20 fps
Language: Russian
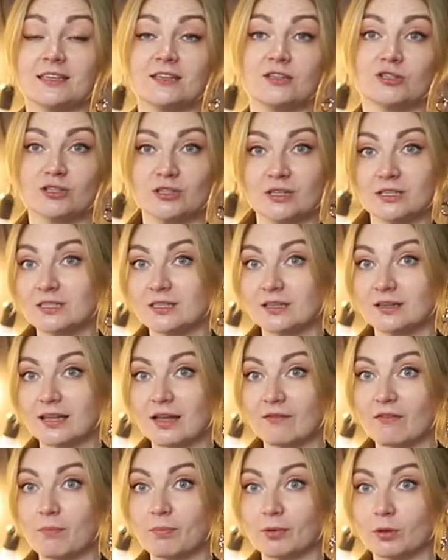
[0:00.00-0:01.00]
денежная
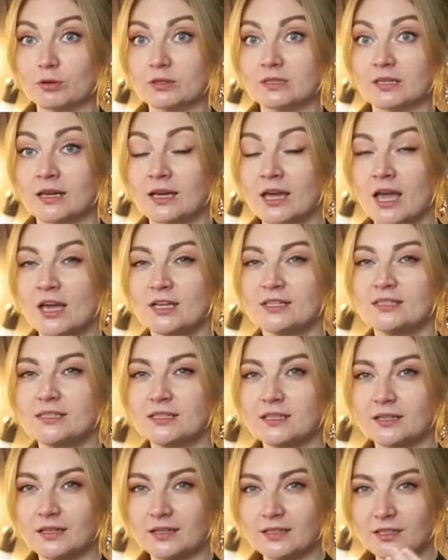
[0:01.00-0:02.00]
сторона вопроса,
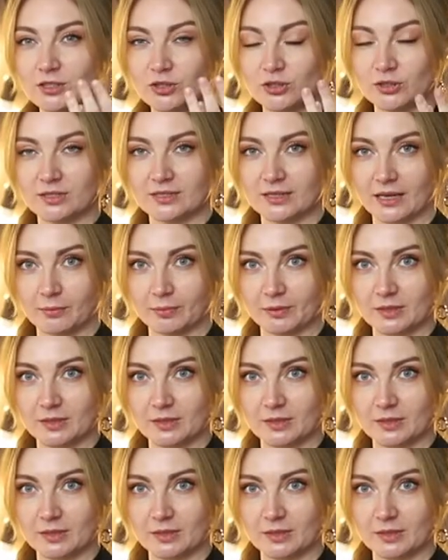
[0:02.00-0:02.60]
техническое